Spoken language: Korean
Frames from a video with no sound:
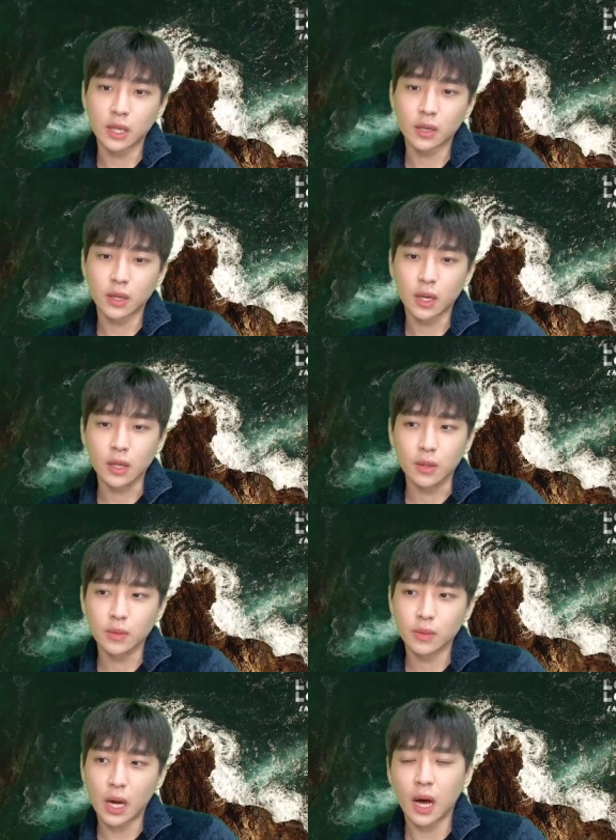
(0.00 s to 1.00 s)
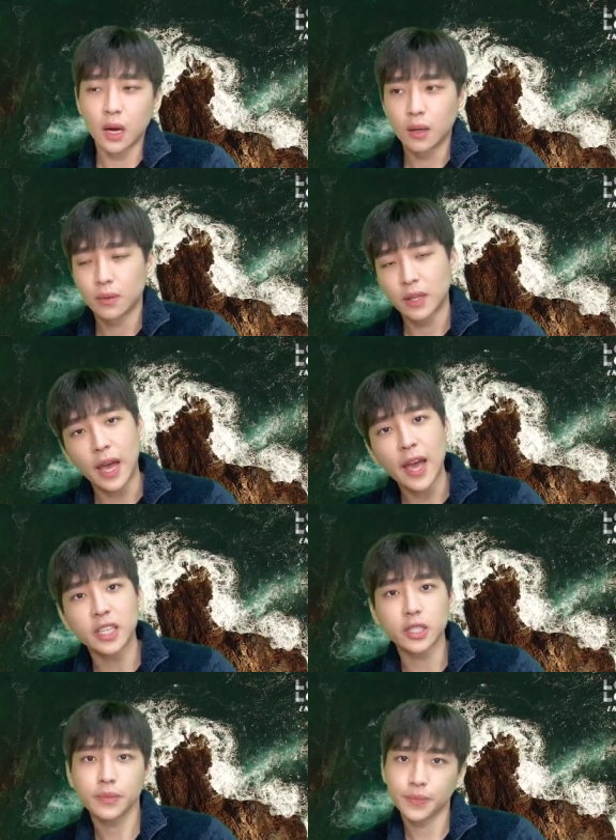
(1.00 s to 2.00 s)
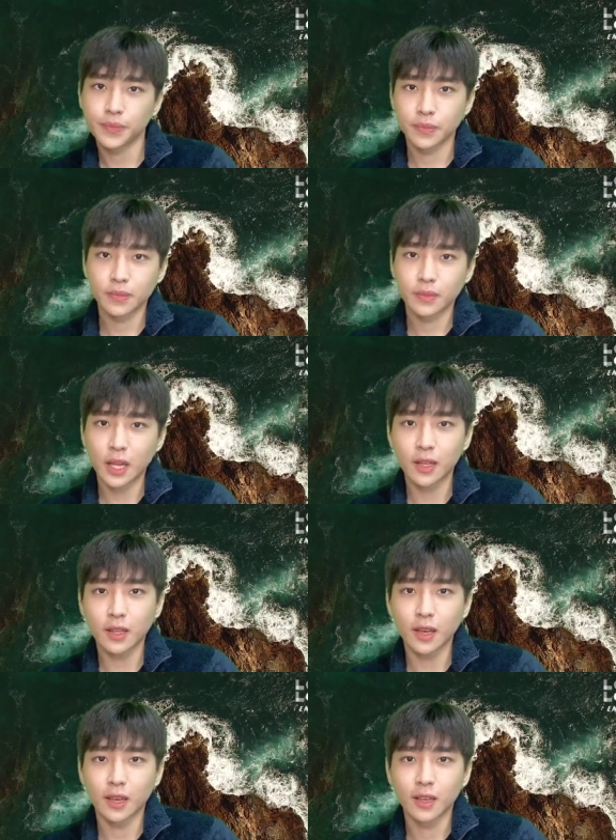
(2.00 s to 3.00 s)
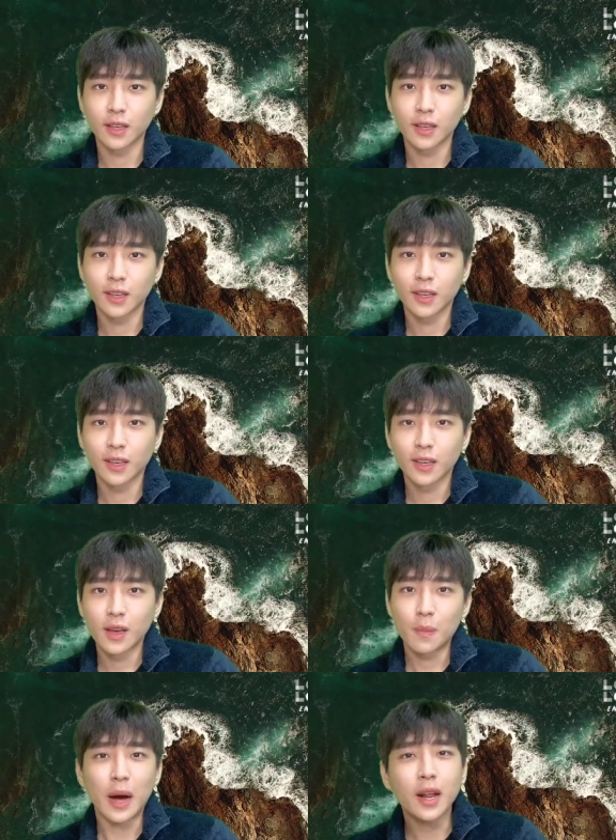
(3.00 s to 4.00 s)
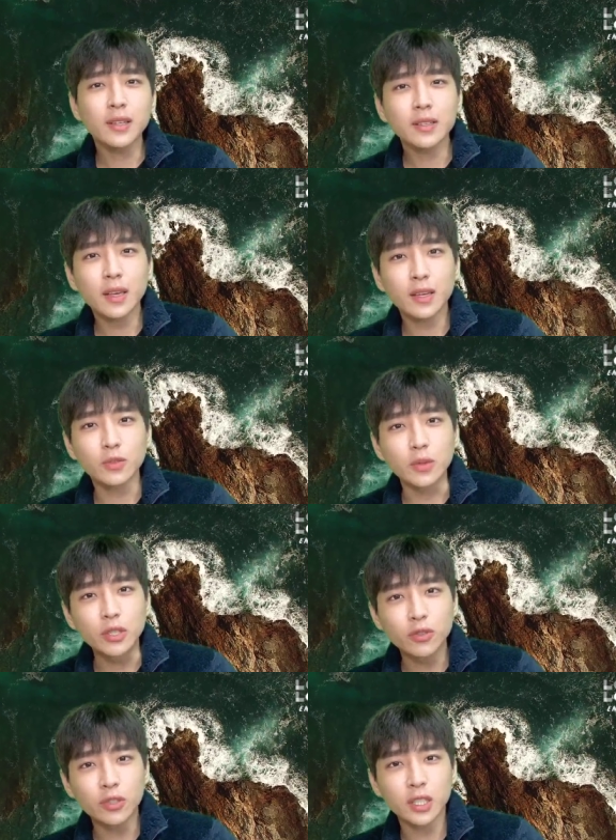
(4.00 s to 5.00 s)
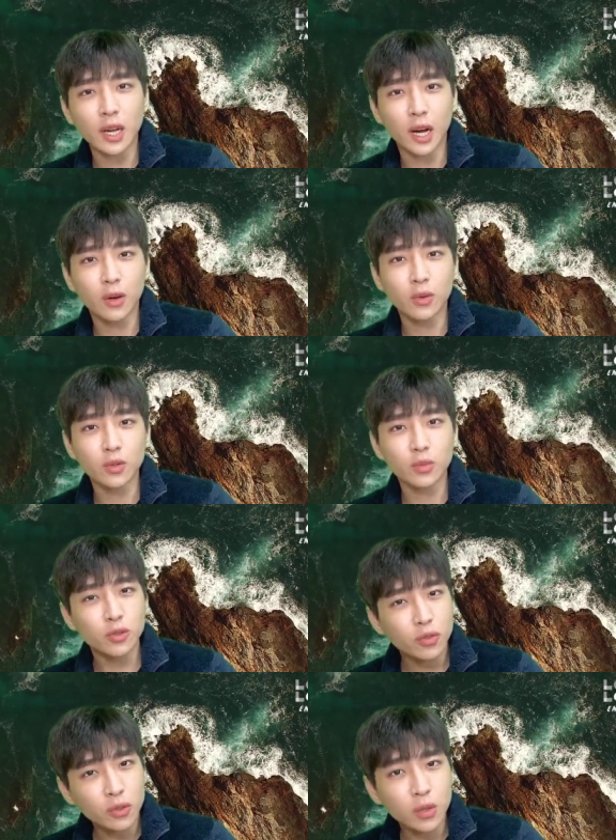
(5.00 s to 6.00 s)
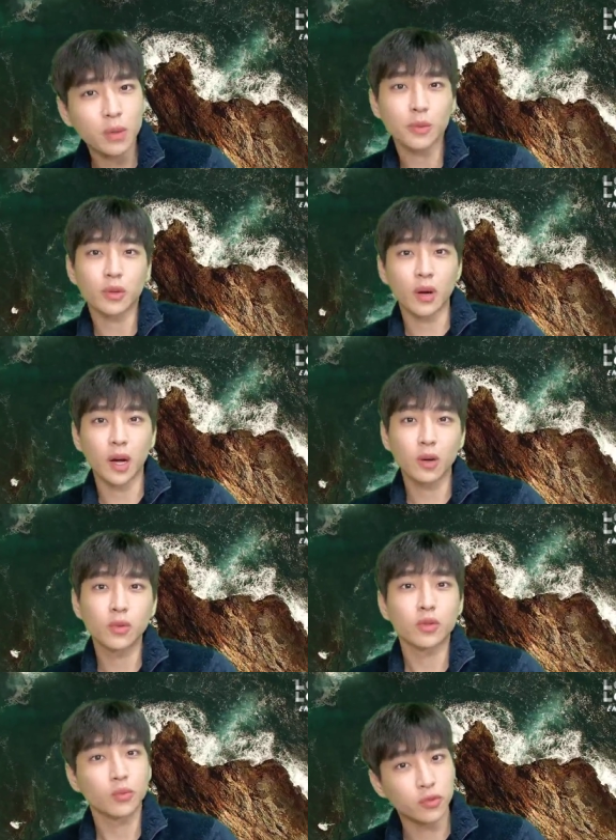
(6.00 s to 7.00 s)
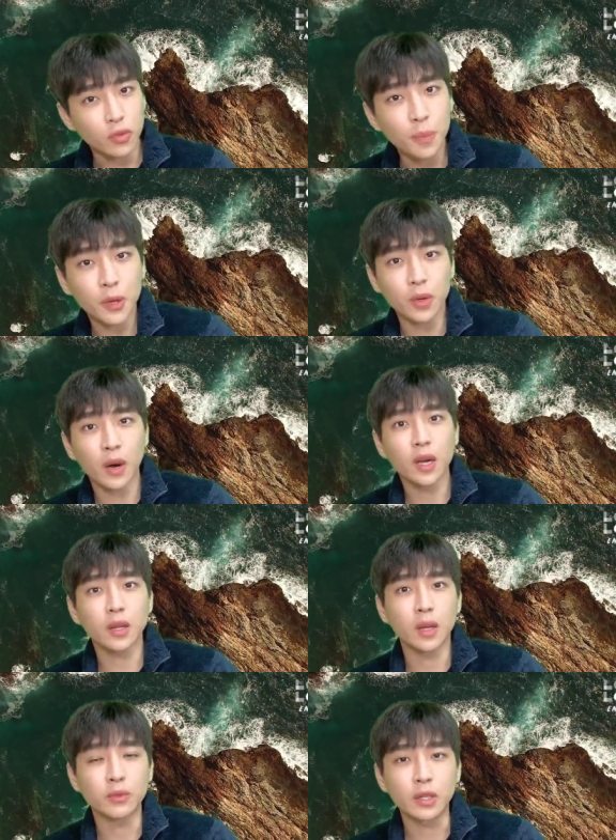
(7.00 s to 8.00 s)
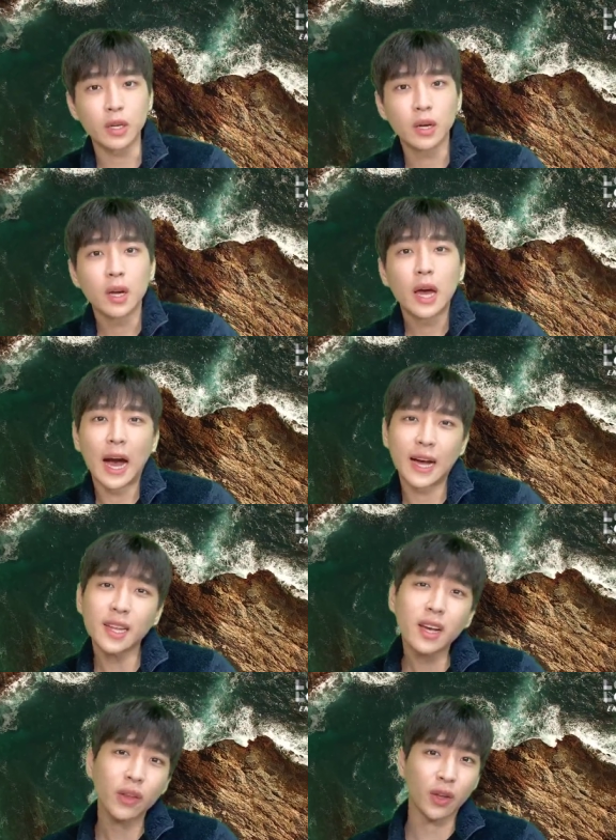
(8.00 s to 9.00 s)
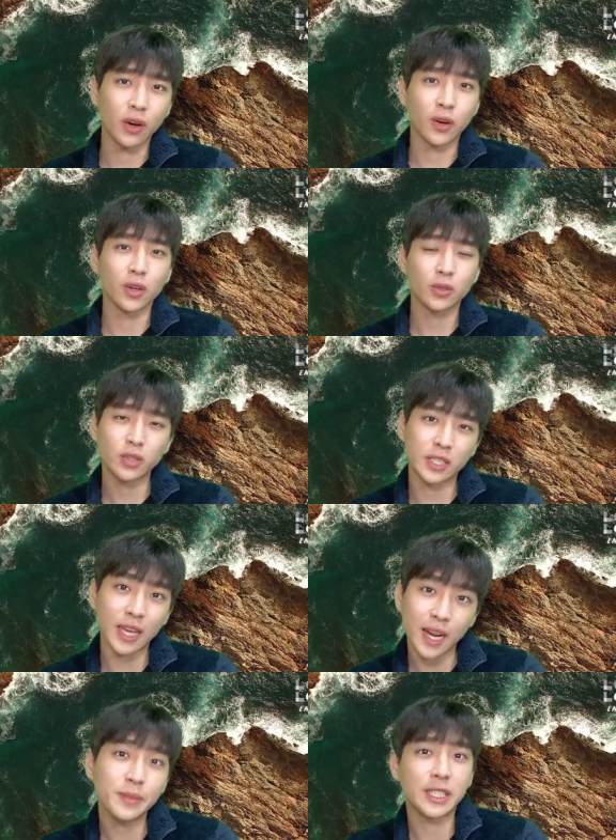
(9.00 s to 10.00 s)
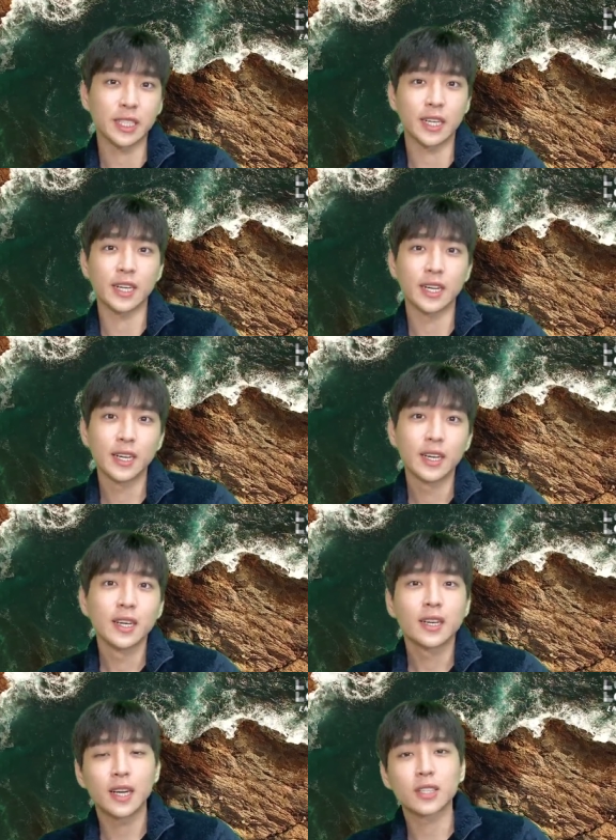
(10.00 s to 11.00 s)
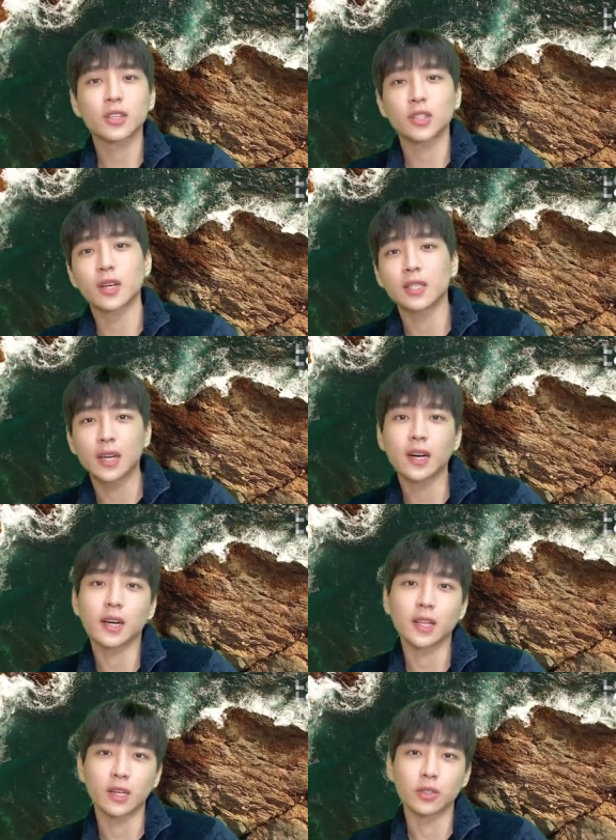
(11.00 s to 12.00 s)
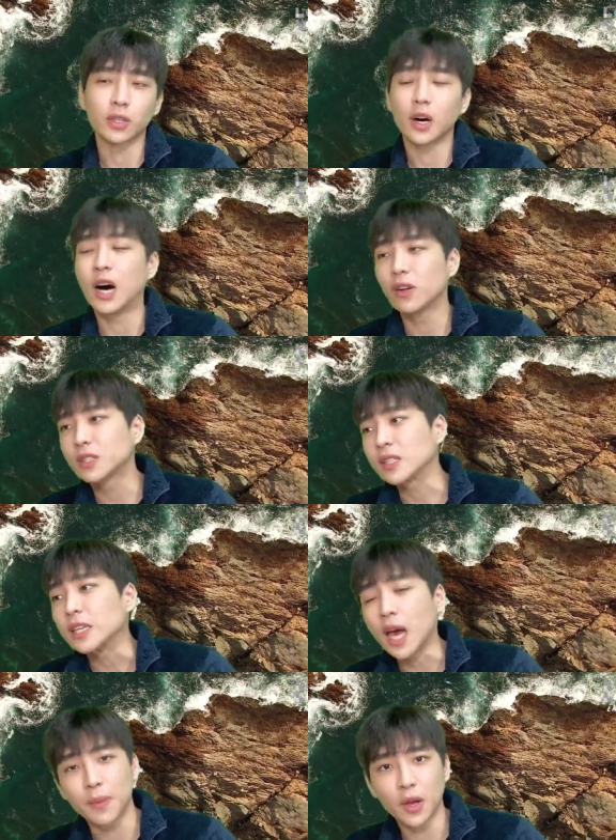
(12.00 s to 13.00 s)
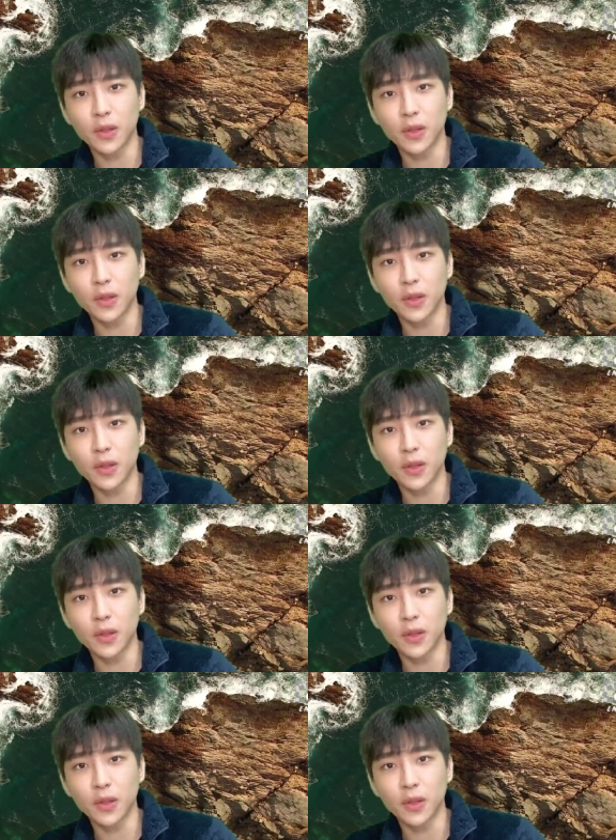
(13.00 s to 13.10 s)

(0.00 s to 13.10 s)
약간 아, 나 해야지 했는데 말하는 게 좀 익숙치가 않고 좀 쑥스럽기도 하고 좀 두렵기도 하기 때문에 안 하게 돼요. 솔직히 사람인지라. 그래서 저희가 생각을 하게 된 거죠. 아, 어떻게 하면